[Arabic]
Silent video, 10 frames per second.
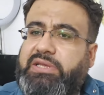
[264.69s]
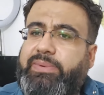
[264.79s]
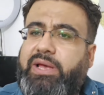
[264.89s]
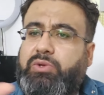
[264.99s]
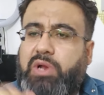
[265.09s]

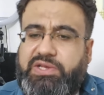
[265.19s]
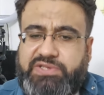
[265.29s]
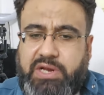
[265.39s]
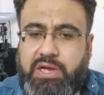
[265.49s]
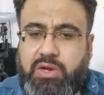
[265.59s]
تبادل
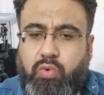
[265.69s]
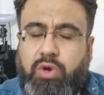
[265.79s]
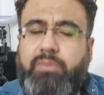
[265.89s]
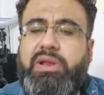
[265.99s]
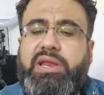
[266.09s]
اسرى
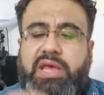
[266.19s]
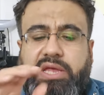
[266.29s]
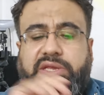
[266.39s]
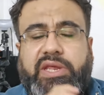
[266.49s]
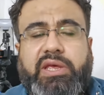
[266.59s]

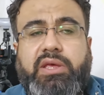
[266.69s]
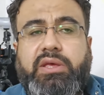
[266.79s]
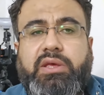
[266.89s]
وعملنا هدنه